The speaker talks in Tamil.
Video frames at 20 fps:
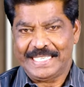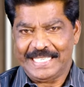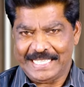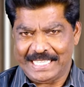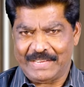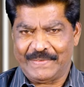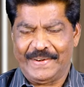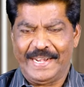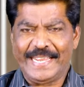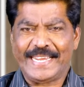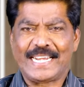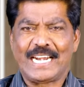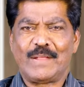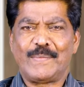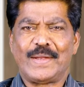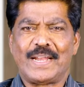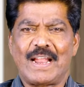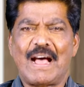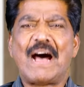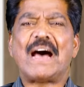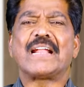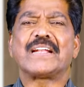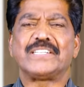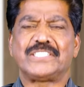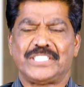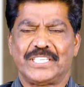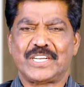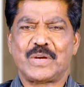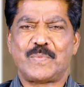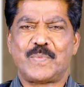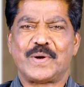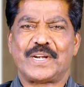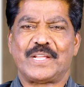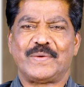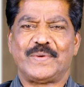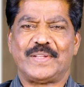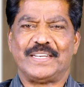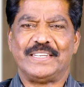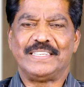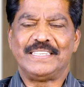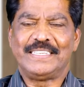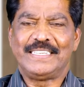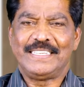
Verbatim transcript: இந்த வெள்ளிக்கிழமை நான் ரட்சிக்கப்பட்டவன்